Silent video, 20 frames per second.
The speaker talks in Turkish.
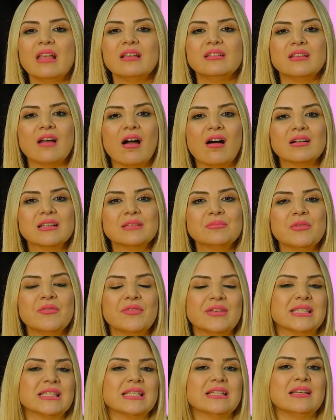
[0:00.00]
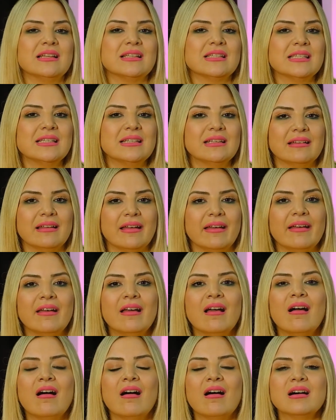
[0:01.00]
yardımı vesilesiyle
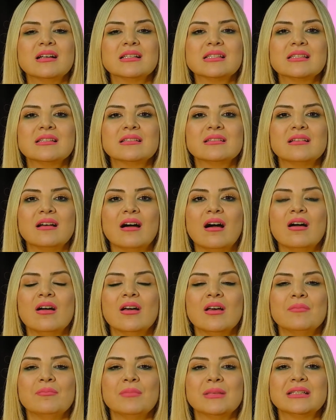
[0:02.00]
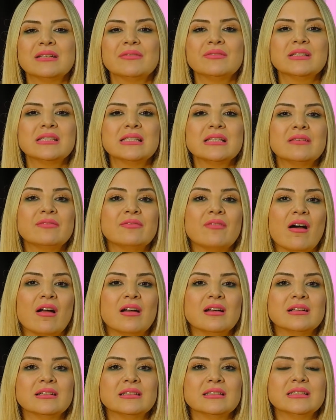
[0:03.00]
aslında metafizik
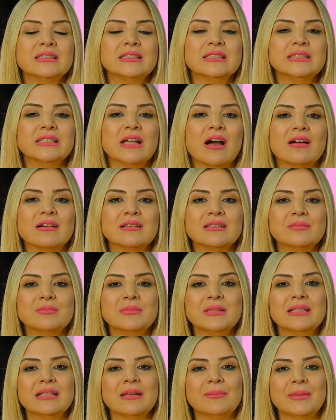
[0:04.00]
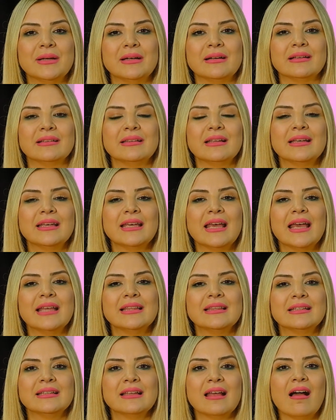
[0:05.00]
varlıkların yardımıyla birlikte
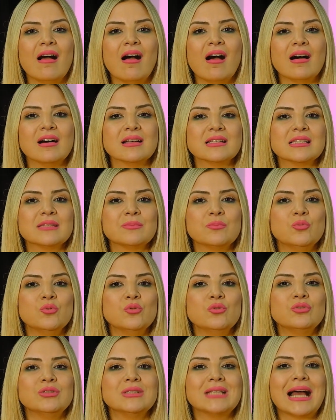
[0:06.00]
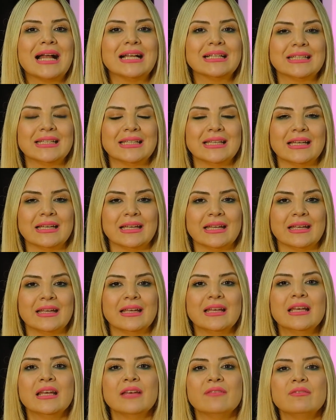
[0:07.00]
kendine has büyü telkinini
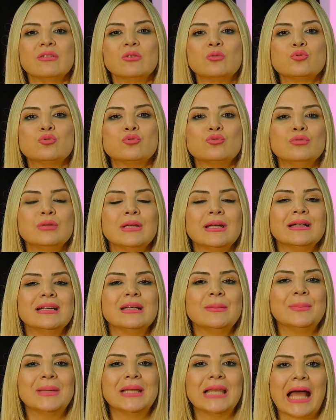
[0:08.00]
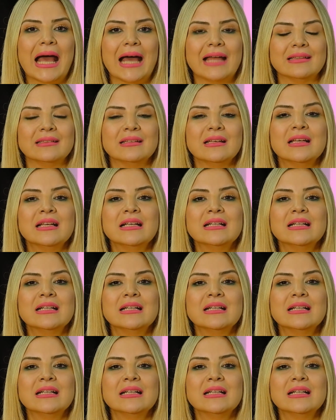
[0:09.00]
ve usullerini bilen,